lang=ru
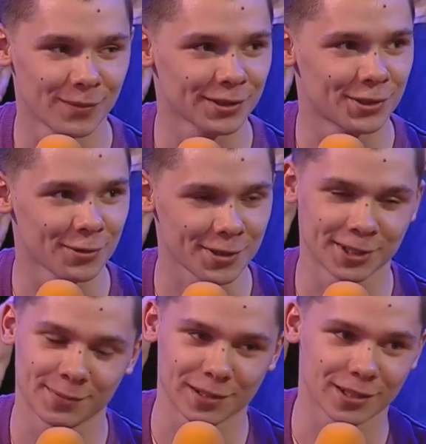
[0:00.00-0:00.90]
вас еще раз
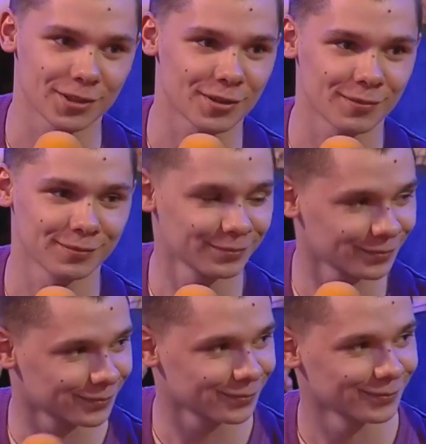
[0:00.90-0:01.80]
на этой передаче.
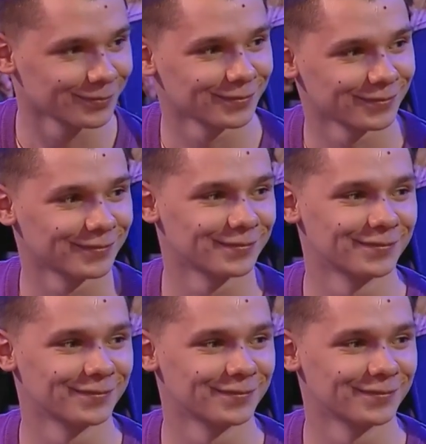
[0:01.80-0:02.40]
Евгений, я